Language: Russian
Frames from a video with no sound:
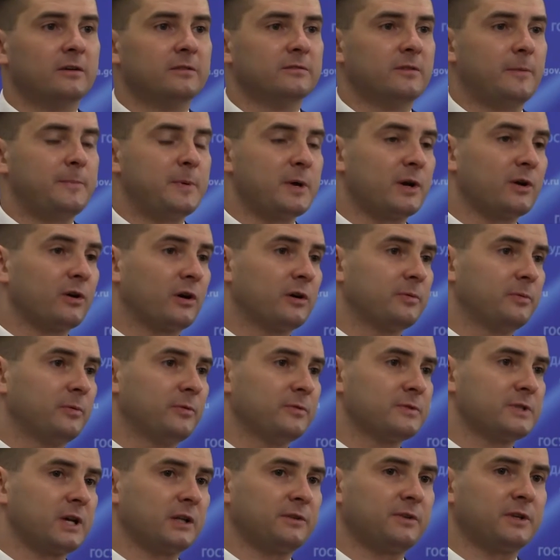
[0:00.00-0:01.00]
Во-первых,
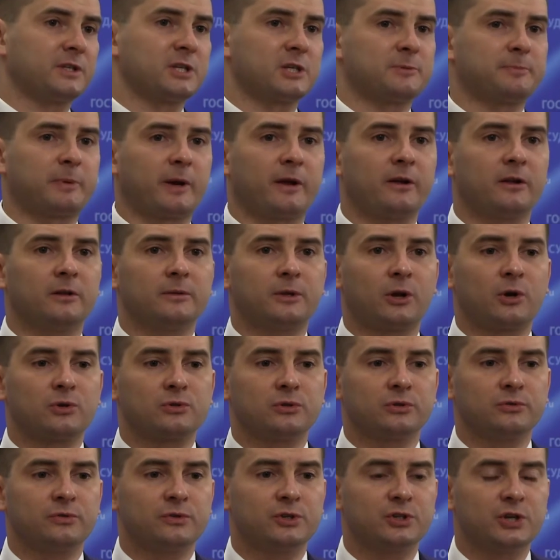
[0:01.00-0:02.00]
в соответствии с правилами
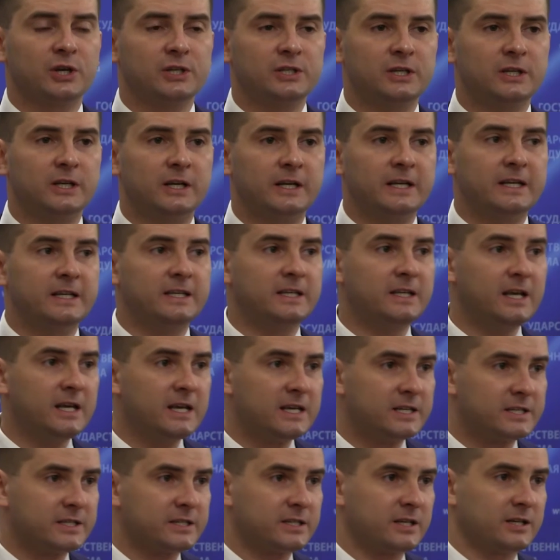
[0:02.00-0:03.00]
дорожного движения
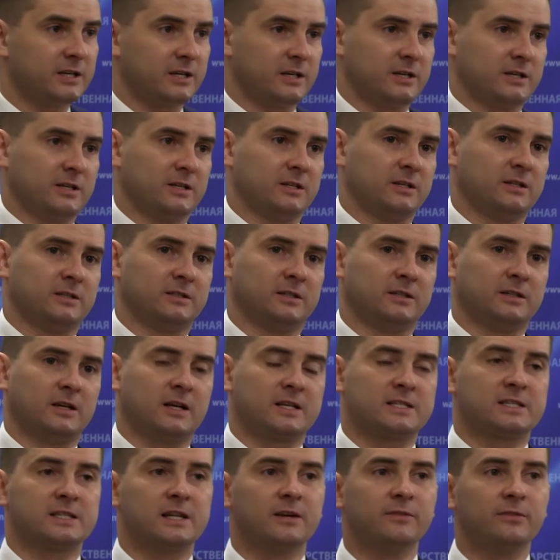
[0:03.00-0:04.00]
есть
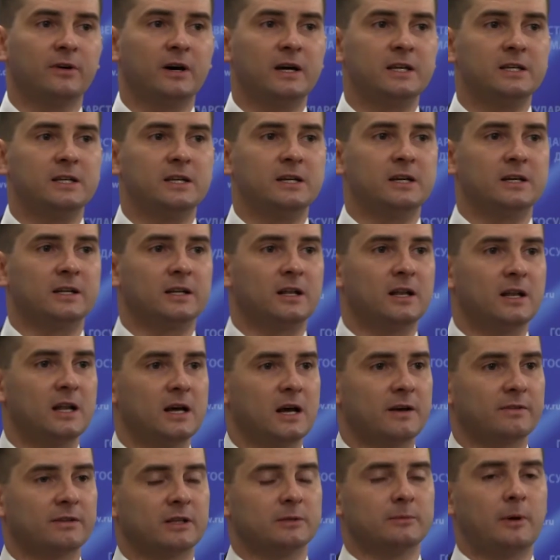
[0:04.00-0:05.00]
основание
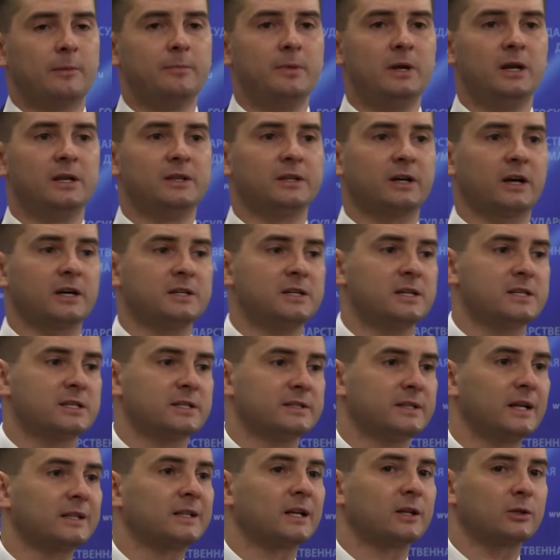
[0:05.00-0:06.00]
для автомобиля
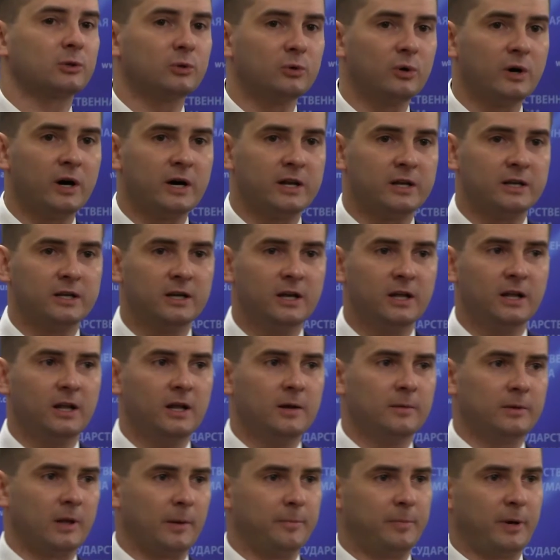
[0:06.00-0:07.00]
находиться на тротуаре
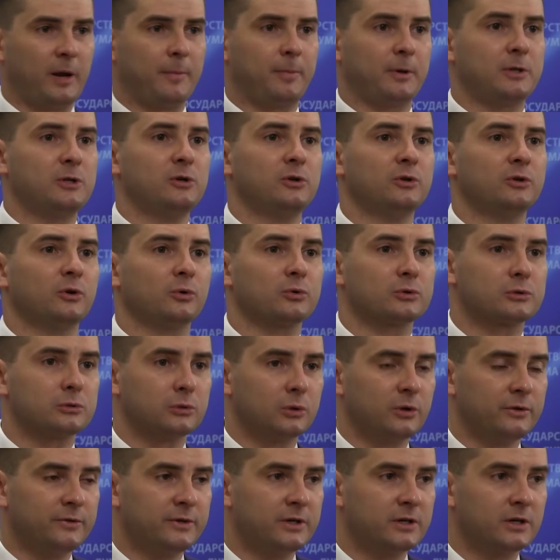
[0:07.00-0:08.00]
там, при определенных
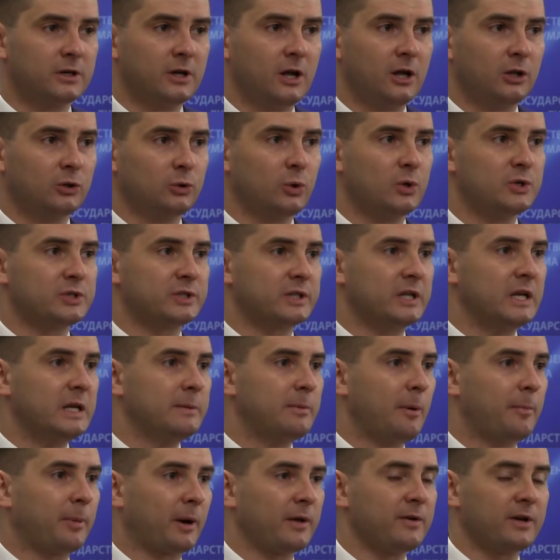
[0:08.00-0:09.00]
условиях. То есть
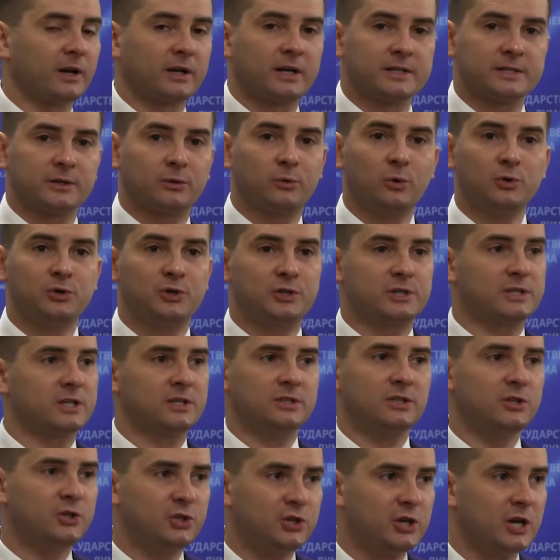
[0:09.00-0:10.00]
либо проверка закончится
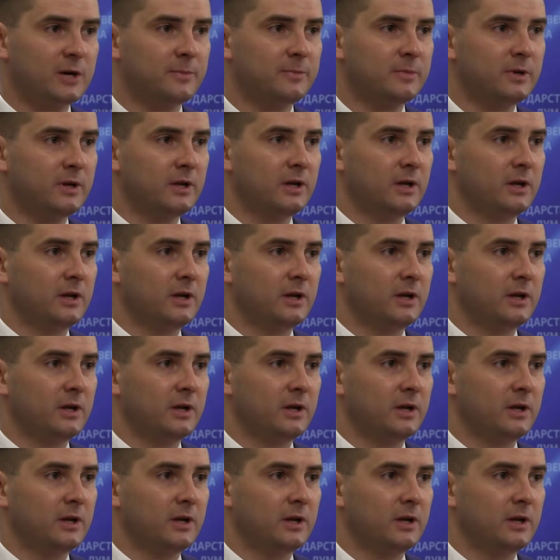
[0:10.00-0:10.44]
ничем,